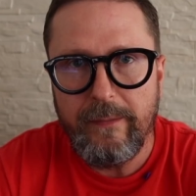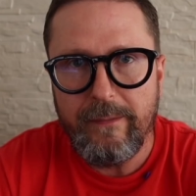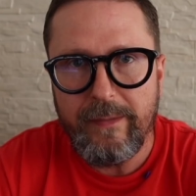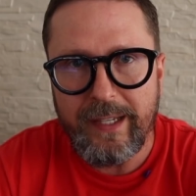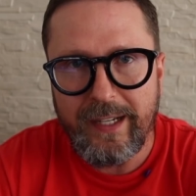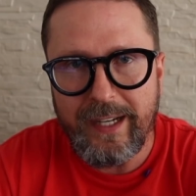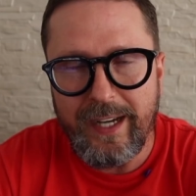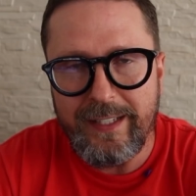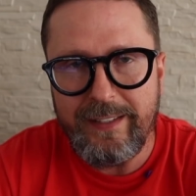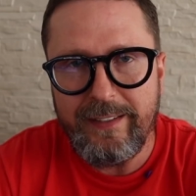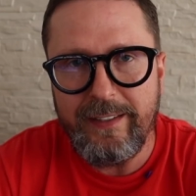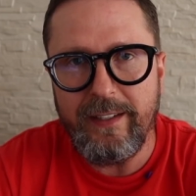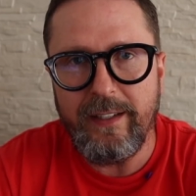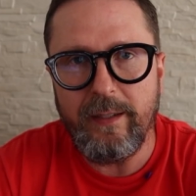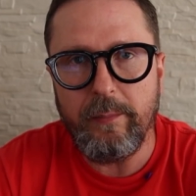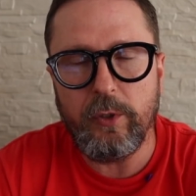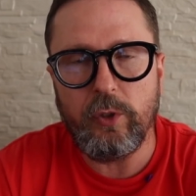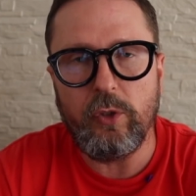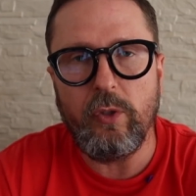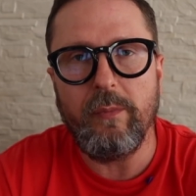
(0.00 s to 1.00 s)
Хатия
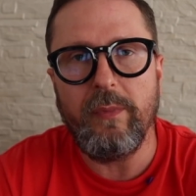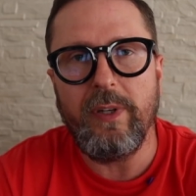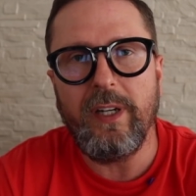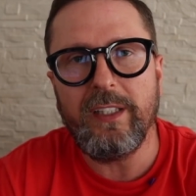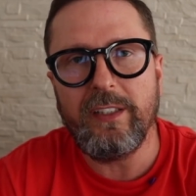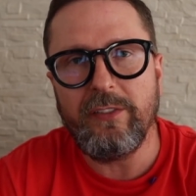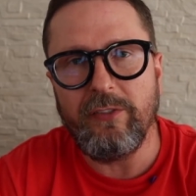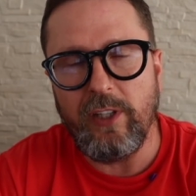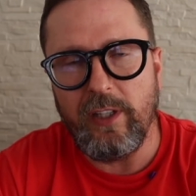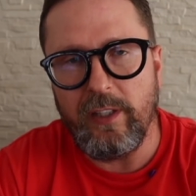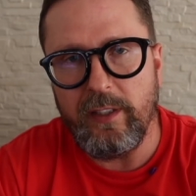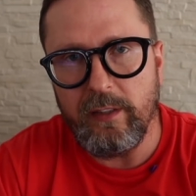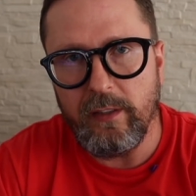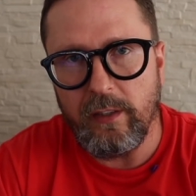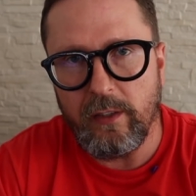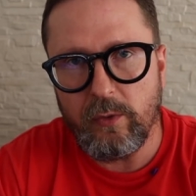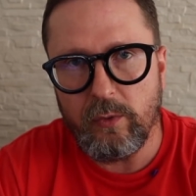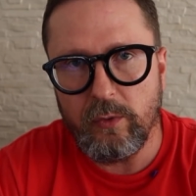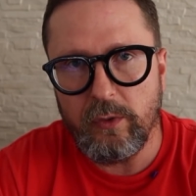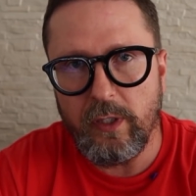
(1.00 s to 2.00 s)
потом
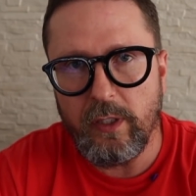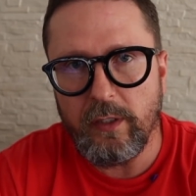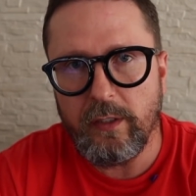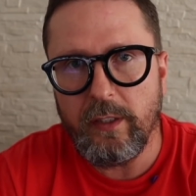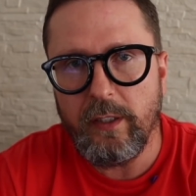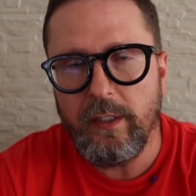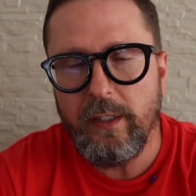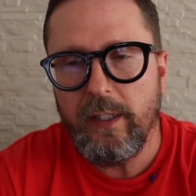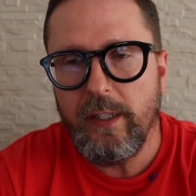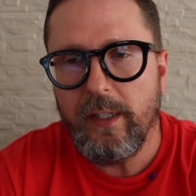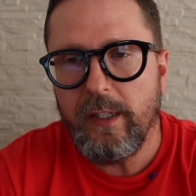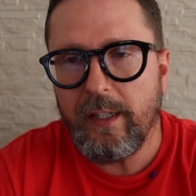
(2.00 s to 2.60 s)
отвалила куда-то.